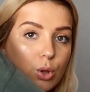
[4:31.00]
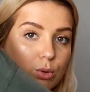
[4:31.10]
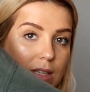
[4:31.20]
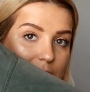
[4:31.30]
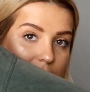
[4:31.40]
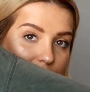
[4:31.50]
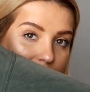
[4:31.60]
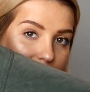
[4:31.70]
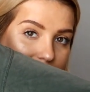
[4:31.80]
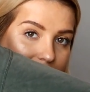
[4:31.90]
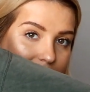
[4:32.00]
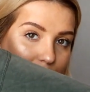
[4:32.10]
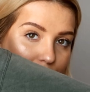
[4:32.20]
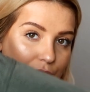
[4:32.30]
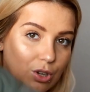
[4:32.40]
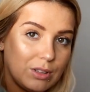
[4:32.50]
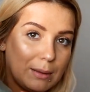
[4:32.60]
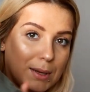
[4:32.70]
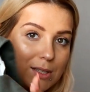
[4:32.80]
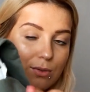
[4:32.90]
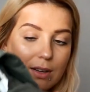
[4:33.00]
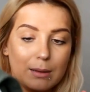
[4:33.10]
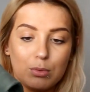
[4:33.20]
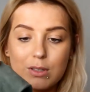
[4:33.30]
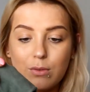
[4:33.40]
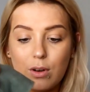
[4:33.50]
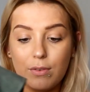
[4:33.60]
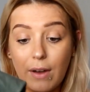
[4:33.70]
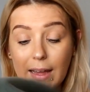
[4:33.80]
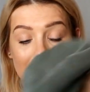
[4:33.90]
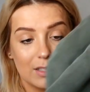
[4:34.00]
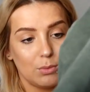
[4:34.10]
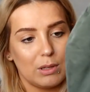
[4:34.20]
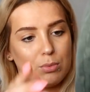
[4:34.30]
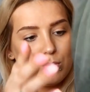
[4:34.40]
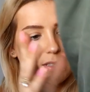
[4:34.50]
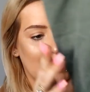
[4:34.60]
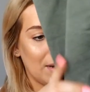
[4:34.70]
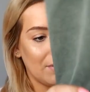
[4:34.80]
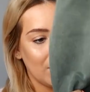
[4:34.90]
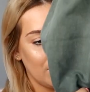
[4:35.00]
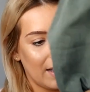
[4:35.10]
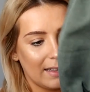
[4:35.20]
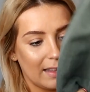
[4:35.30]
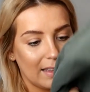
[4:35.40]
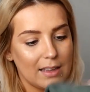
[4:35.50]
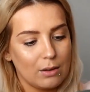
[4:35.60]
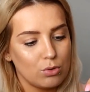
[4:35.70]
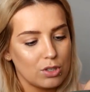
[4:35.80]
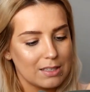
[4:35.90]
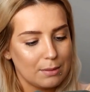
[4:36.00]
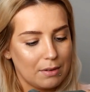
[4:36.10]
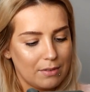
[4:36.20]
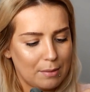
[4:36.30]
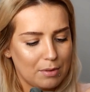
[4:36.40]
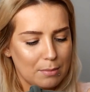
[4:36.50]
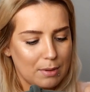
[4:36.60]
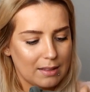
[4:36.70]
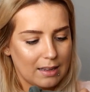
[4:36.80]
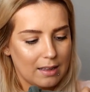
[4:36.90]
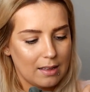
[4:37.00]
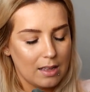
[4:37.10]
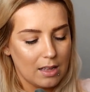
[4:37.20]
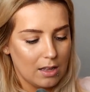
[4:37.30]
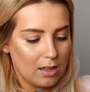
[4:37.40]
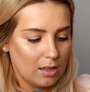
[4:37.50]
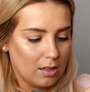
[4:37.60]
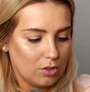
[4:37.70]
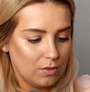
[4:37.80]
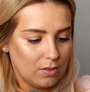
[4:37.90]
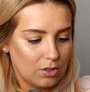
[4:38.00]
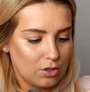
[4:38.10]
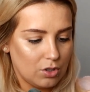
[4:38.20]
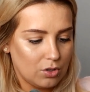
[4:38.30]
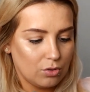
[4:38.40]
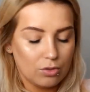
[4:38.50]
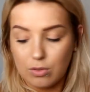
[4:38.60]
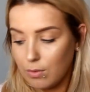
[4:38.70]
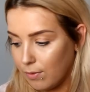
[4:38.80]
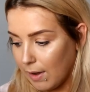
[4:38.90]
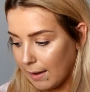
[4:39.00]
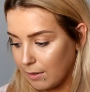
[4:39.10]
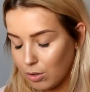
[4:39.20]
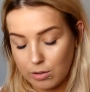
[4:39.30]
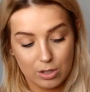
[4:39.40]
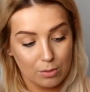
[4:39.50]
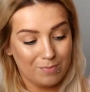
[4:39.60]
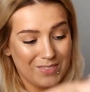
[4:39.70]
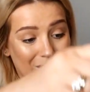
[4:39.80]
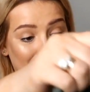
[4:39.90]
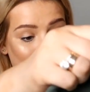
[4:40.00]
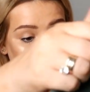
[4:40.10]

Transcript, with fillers: Tutaj jest też taka zgniło-zielona, bardzo fajna bluza. W ogóle fajne są te bluzy, naprawdę fajne. I ja już je zamawiałam chyba na 92 i one są na niego